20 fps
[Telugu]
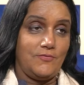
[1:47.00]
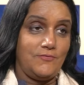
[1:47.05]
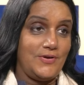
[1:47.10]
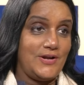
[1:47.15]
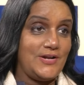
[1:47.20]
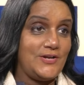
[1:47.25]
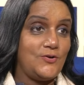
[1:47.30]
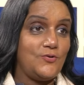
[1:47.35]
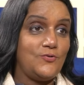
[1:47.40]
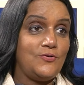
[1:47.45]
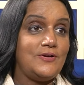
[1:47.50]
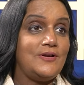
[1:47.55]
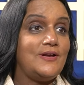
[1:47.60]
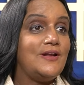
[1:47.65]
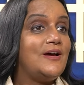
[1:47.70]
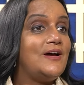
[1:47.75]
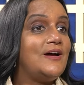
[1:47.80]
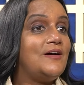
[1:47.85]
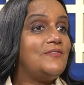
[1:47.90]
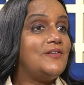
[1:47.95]

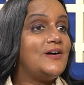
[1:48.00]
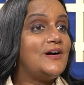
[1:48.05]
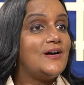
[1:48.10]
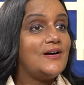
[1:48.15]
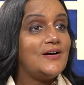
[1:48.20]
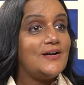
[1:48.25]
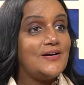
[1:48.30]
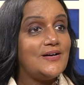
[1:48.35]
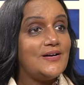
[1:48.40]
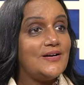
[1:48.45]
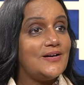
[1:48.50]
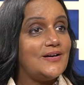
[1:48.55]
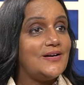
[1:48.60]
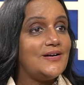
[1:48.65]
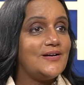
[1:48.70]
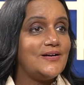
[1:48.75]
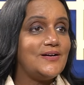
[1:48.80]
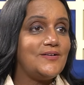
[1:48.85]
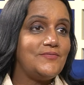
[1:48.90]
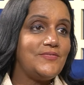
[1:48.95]
వింటున్నావా
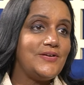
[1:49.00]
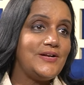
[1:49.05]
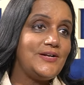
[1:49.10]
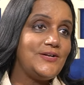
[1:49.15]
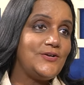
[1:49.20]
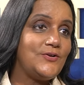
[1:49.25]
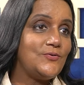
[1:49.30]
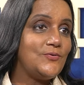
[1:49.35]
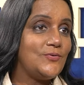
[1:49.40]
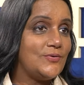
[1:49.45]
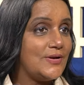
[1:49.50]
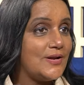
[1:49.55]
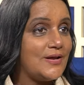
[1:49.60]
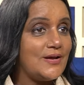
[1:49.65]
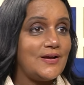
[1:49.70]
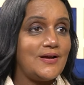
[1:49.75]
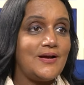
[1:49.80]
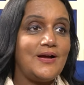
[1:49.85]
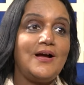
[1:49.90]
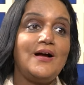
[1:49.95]

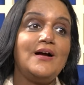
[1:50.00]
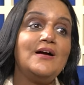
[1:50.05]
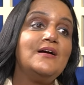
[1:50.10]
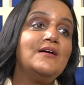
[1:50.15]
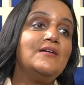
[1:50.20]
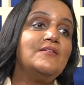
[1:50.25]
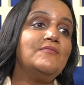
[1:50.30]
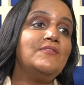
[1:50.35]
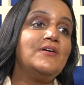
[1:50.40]
వింటున్నావా